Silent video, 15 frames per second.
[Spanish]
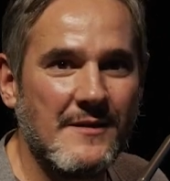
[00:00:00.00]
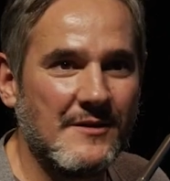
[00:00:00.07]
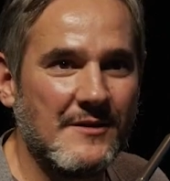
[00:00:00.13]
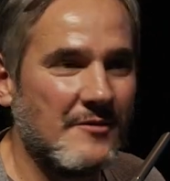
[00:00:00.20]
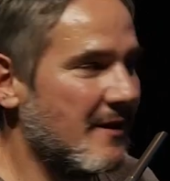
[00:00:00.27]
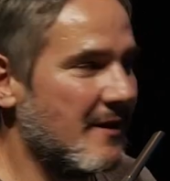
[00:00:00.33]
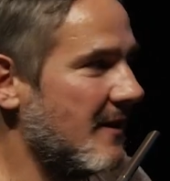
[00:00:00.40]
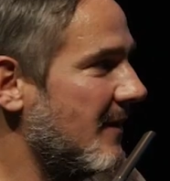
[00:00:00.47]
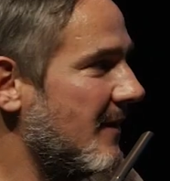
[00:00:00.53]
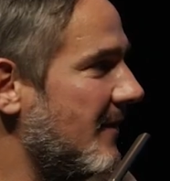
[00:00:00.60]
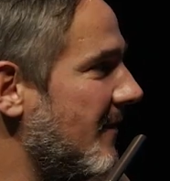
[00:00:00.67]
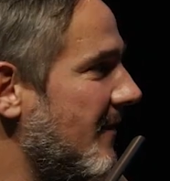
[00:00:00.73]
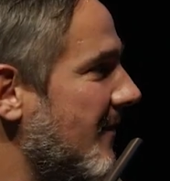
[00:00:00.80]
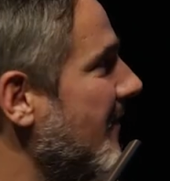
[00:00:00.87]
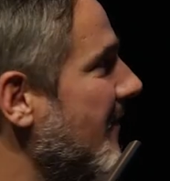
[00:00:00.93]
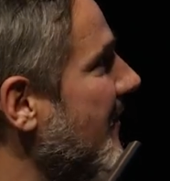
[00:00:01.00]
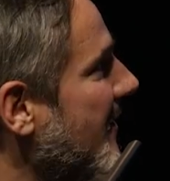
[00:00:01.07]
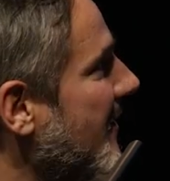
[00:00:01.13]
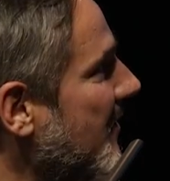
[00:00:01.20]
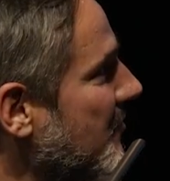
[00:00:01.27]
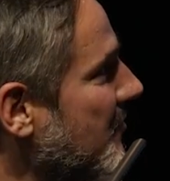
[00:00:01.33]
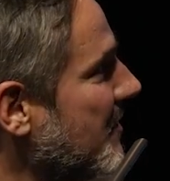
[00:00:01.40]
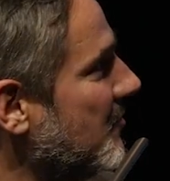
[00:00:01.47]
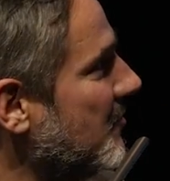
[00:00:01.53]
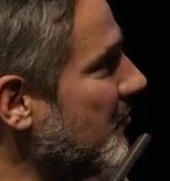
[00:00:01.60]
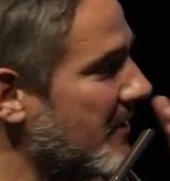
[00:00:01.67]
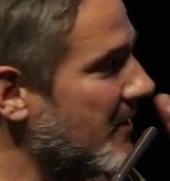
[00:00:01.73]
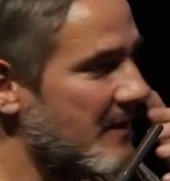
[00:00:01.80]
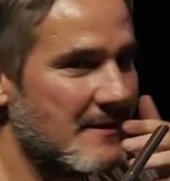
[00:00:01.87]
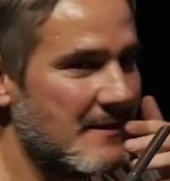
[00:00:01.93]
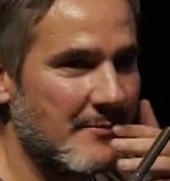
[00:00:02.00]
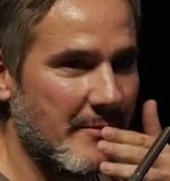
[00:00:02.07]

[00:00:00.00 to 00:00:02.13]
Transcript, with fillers: directora general de Industrias Culturales,